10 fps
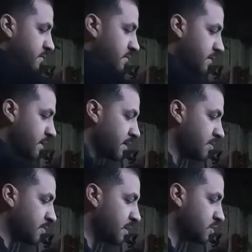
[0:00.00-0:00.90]
نجيب
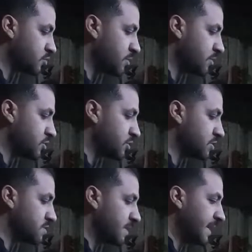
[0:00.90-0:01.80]
بقى شويه
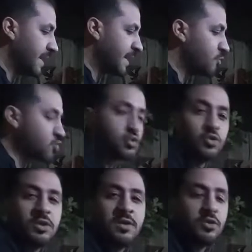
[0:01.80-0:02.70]
بطاطس من اللي كانوا
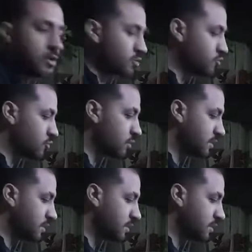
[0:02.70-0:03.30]
سخنين النهار دول